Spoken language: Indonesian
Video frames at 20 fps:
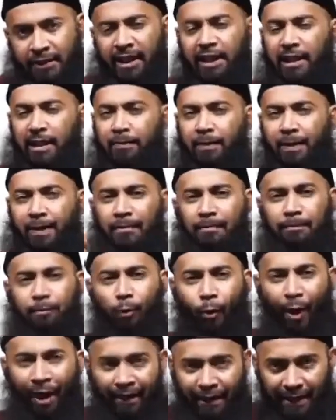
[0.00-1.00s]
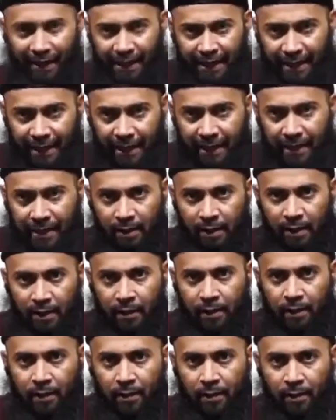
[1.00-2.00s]
Jadi perempuan ini
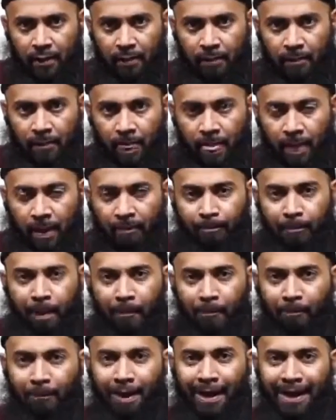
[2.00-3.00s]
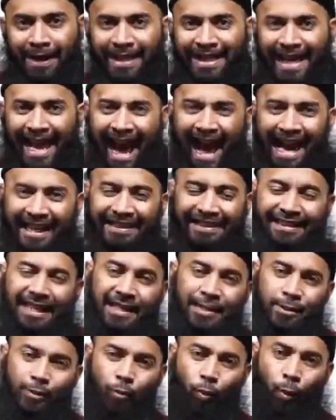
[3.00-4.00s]
membeli
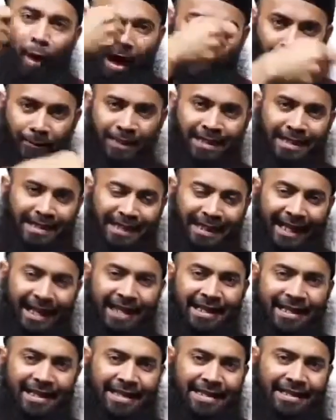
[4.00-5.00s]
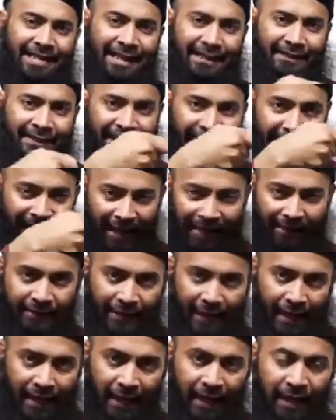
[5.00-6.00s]
harta suami dengan
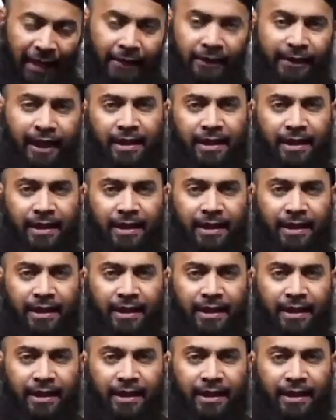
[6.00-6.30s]
kecantikannya